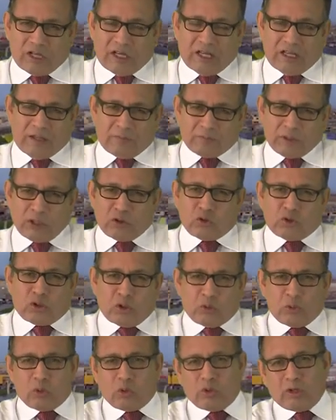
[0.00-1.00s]
aceptando
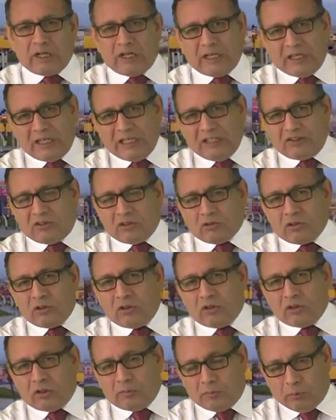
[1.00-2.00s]
que hubo un ilícito
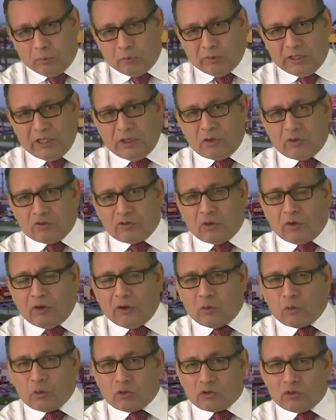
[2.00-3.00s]
de donde provinieron esos
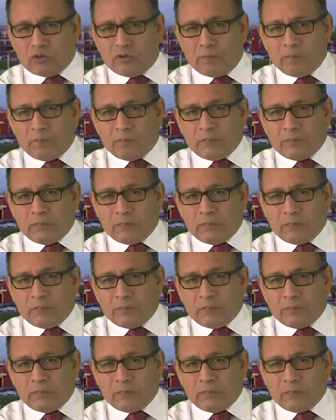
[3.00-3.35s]
recursos,